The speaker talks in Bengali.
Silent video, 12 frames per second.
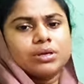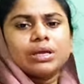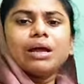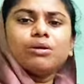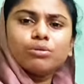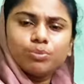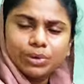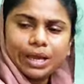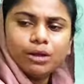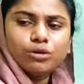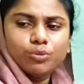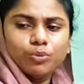কেন
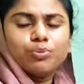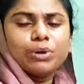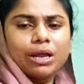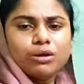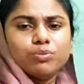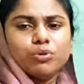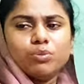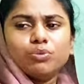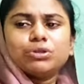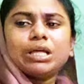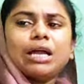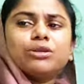কেন কেন বলবো
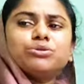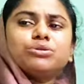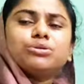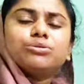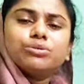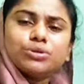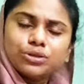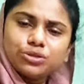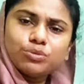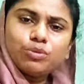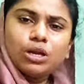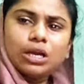তার যদি কোনো
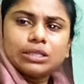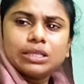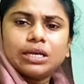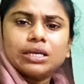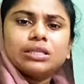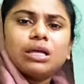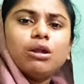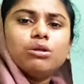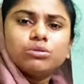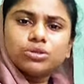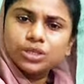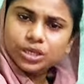কিছু বলার থাকে তাহলে
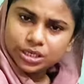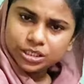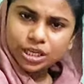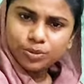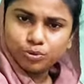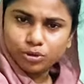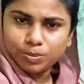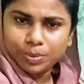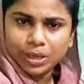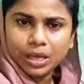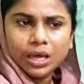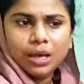তো সে নিজেই বলবে
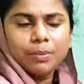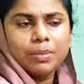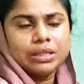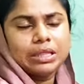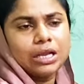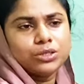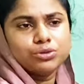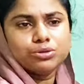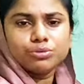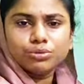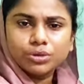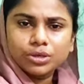বা তার যদি
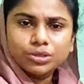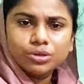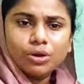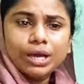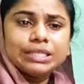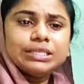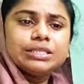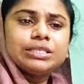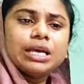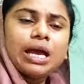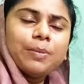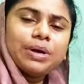কোনো কিছু হয়েছে
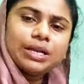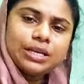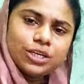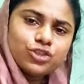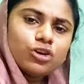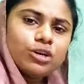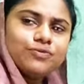সে আমার নিয়ে শর্ট